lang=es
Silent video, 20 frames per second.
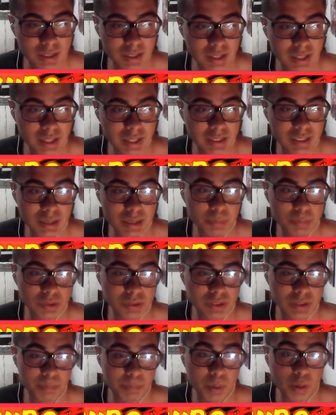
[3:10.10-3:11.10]

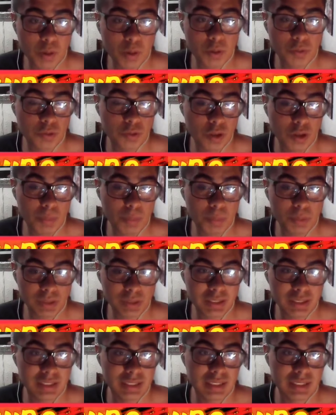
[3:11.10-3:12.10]
equipos de Powerful
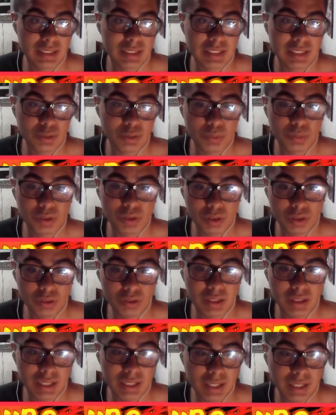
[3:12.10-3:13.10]
Opponent necesitas un
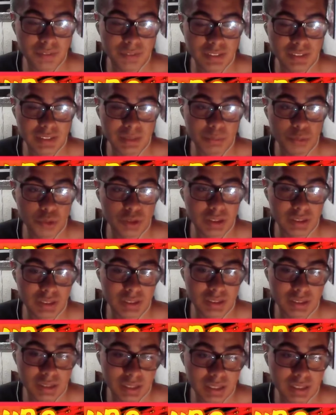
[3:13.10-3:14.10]
montón de LFs a muchas
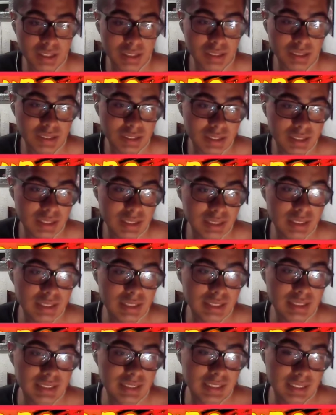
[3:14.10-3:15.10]
estrellas.
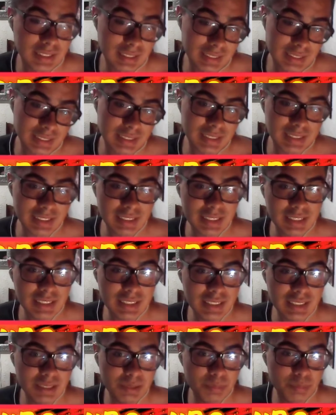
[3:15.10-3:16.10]

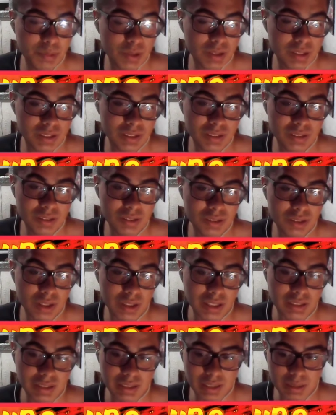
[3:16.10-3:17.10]
Y pues no
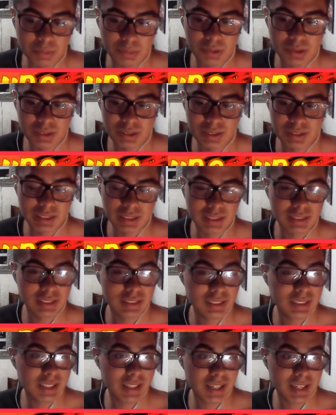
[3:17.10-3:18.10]
las tenemos.
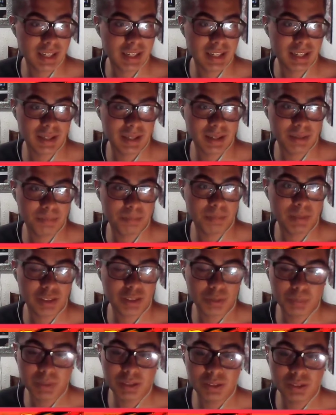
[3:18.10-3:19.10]
Así que más
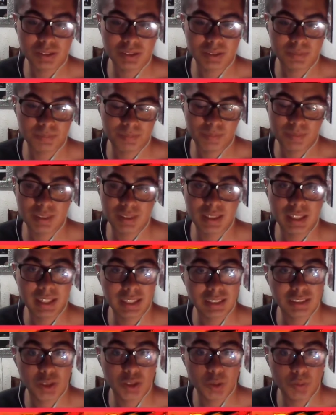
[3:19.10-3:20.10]
o menos de
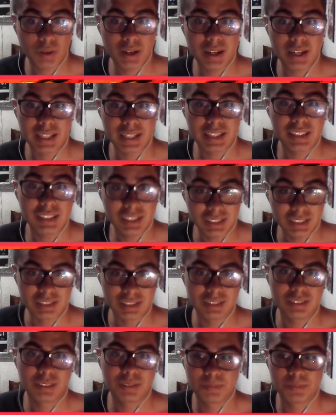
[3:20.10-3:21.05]
esto va el Jiren.